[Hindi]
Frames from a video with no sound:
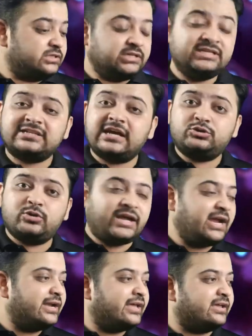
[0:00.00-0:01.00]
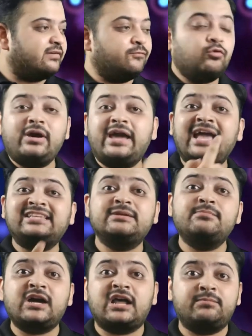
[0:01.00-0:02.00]
इसका जो हेड है वो एच
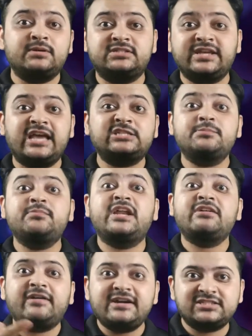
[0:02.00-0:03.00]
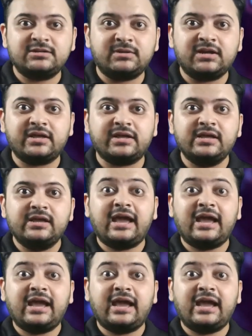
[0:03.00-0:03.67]
एम कार्बन से एच एम ग्रेफाइट से बना है